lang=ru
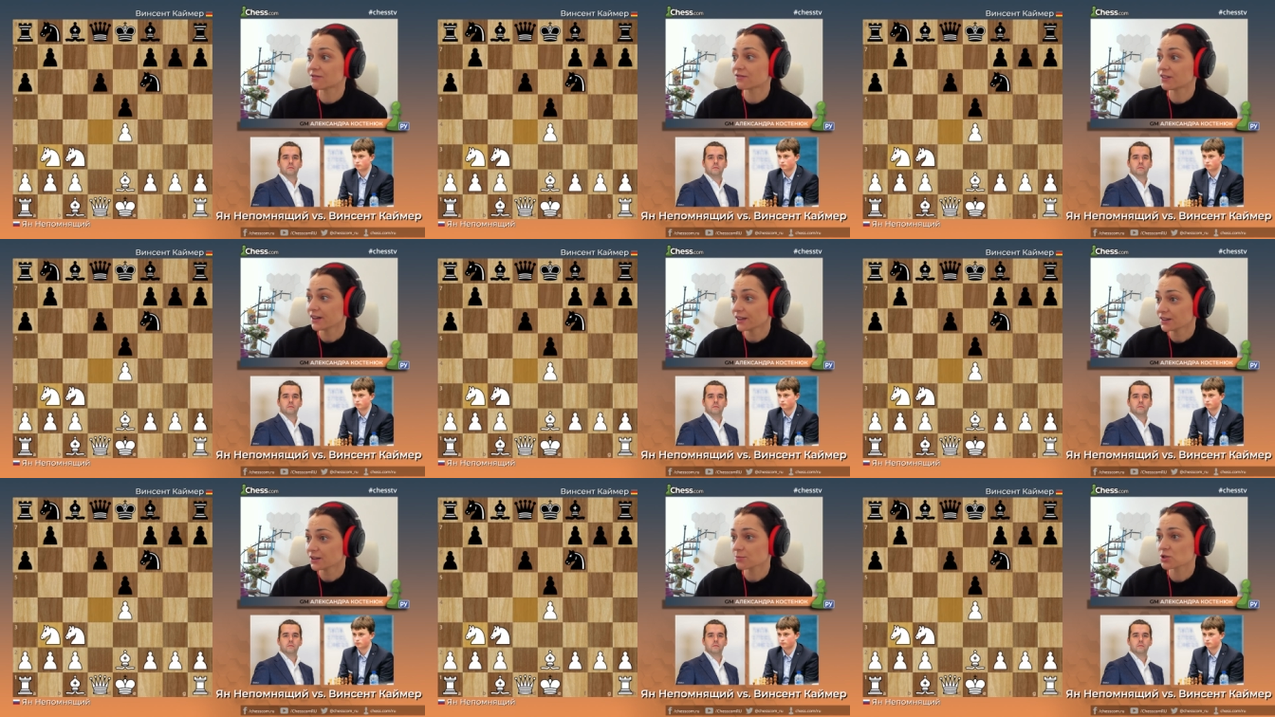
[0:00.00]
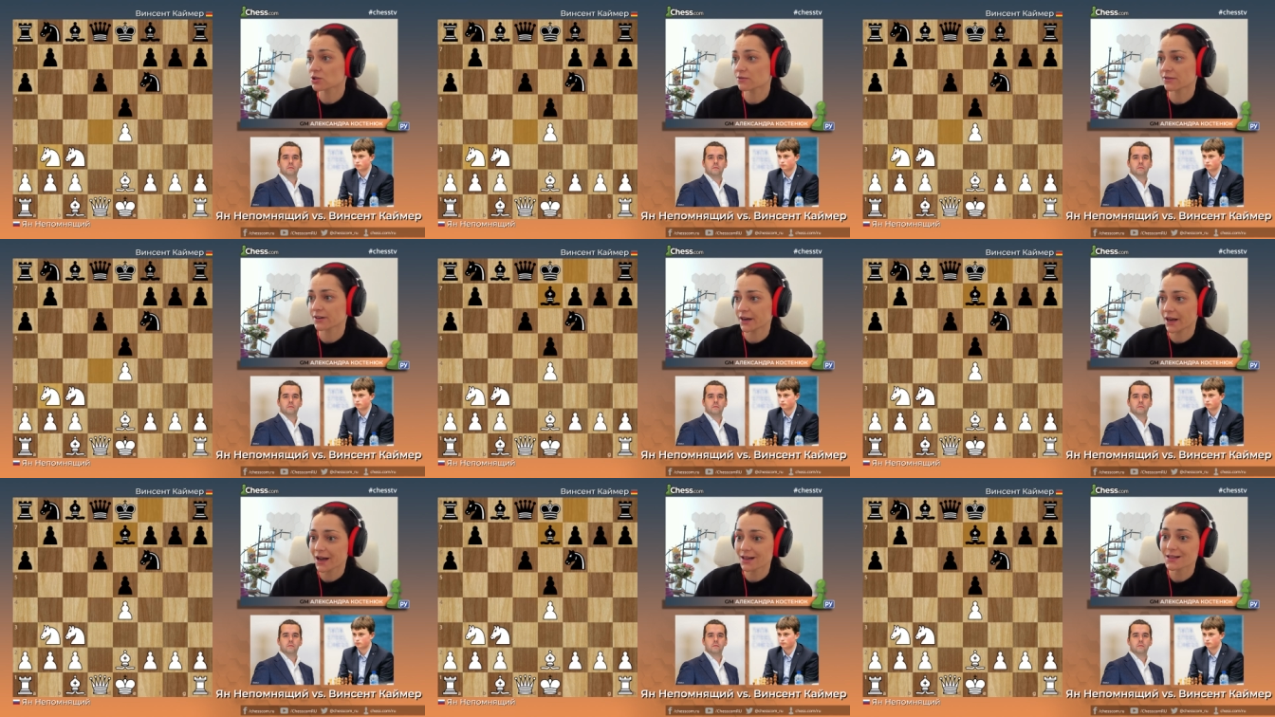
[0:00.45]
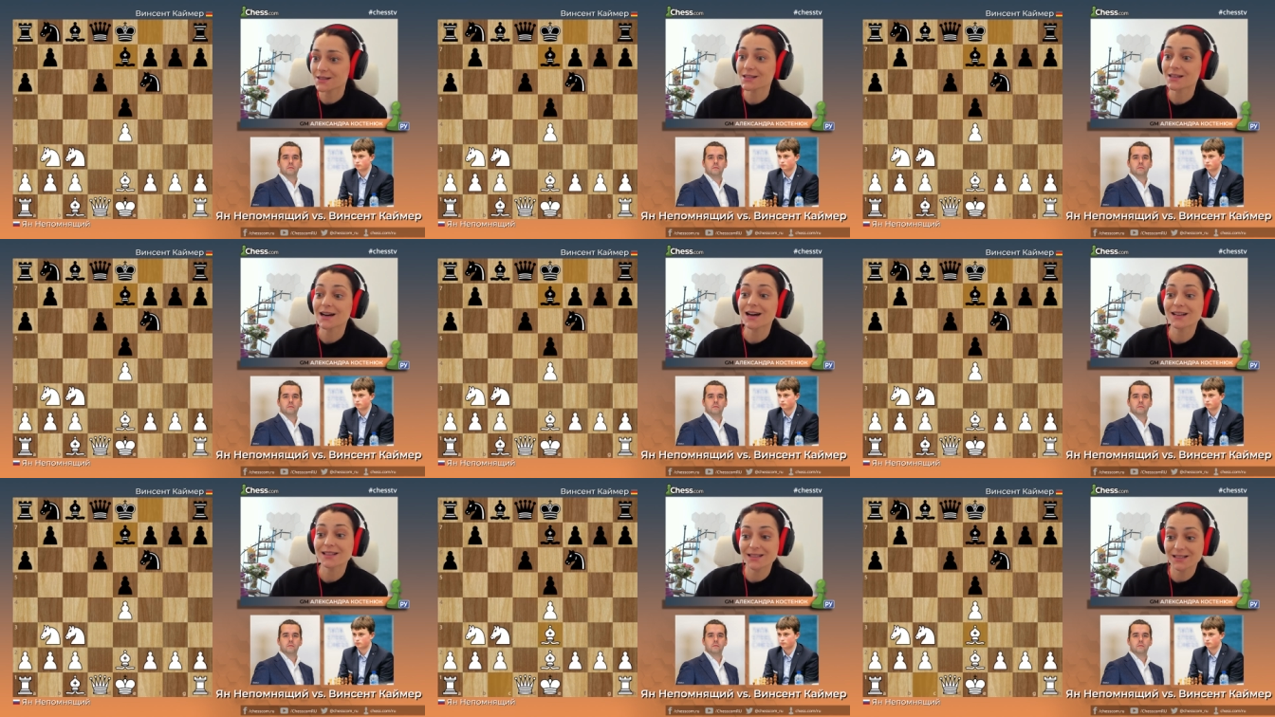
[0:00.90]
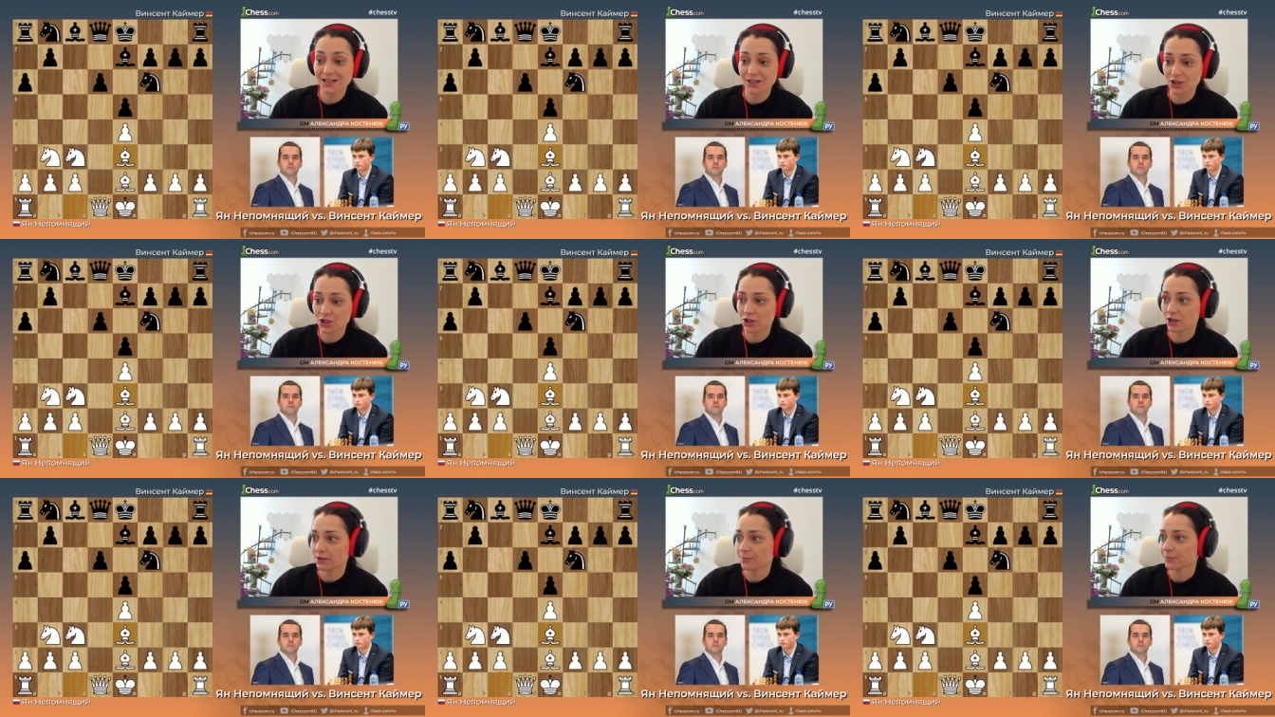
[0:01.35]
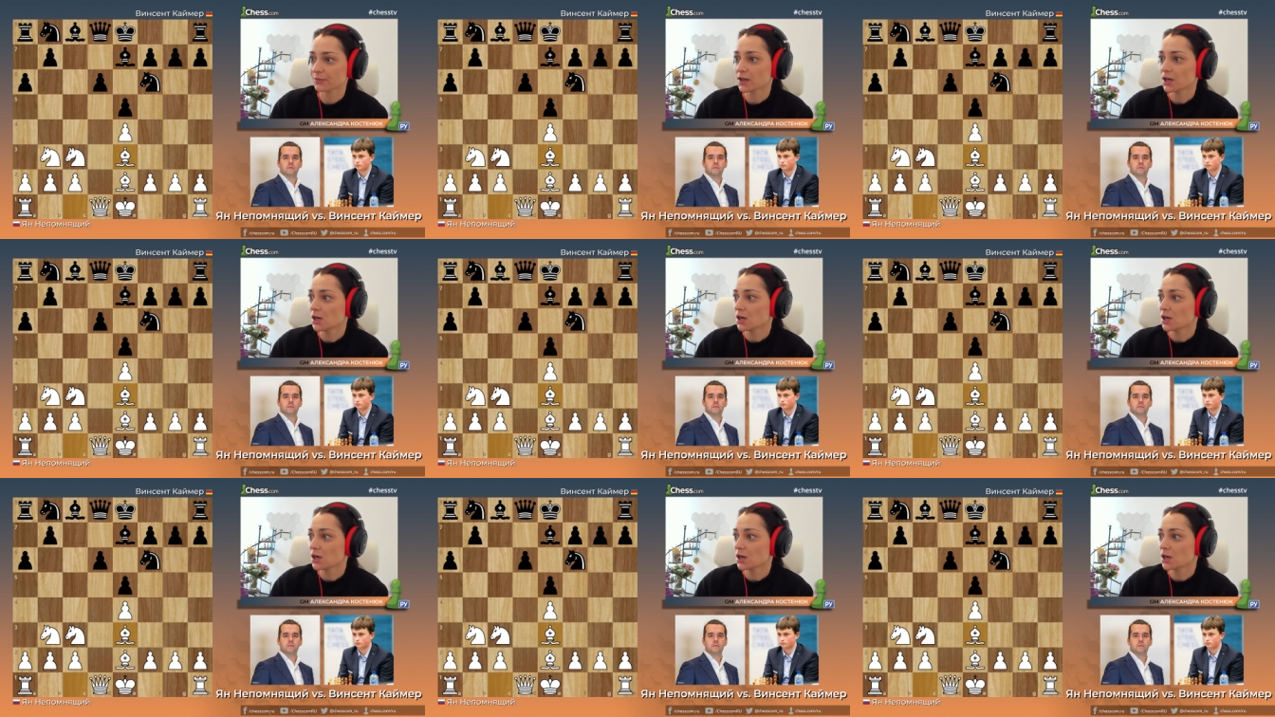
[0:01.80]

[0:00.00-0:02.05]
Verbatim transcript: в этом же варианте одержанном.